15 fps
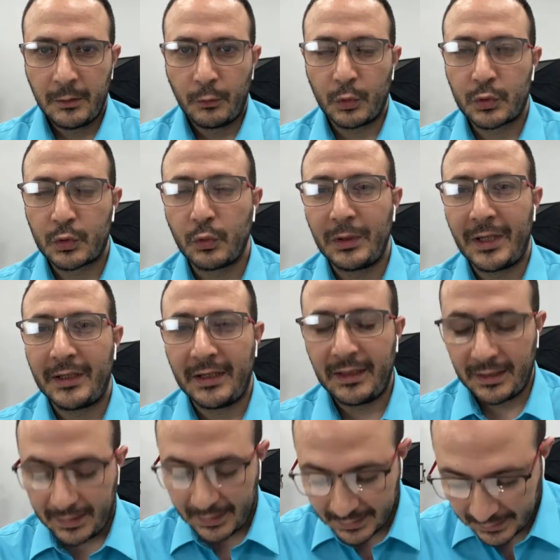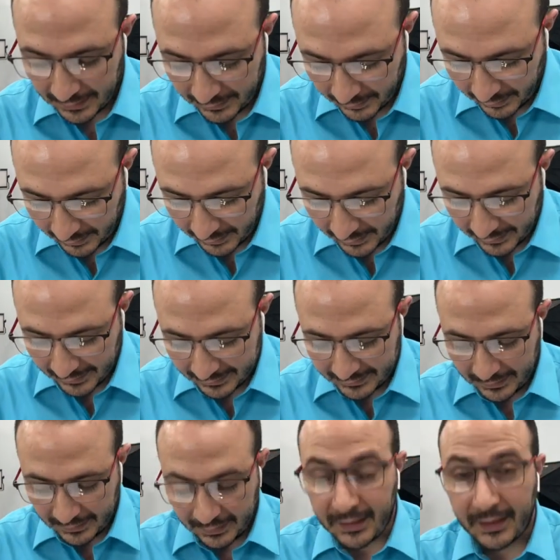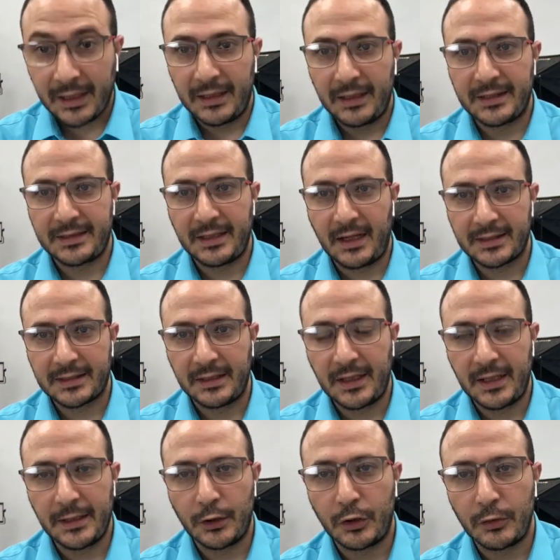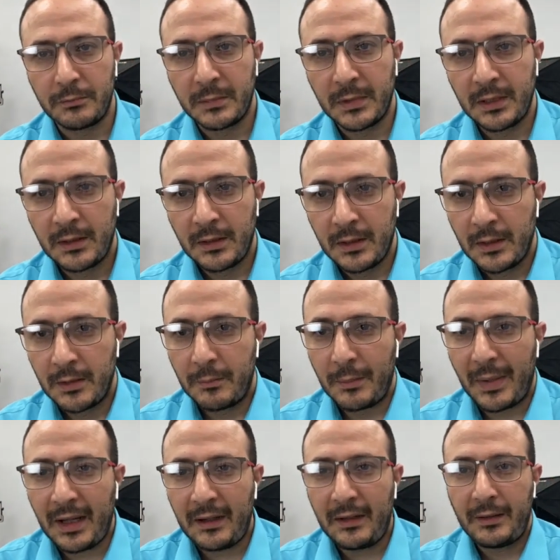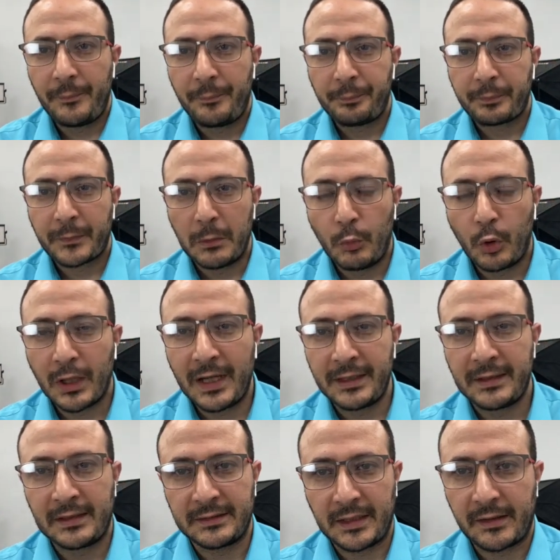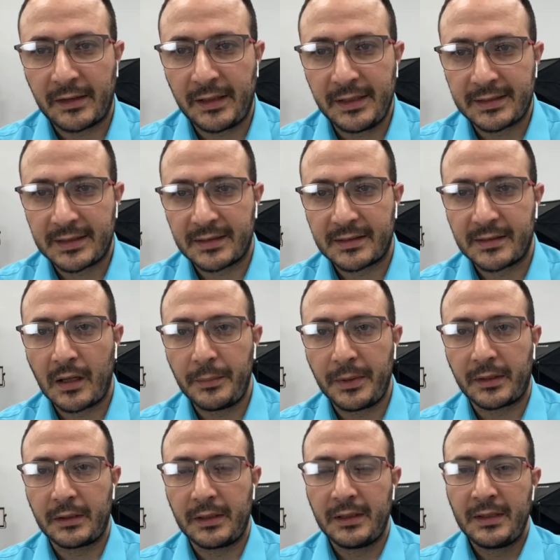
وصولا إلى هذا النهار التاريخي الذي حصل اليوم مع مغادرة الرئيس السابق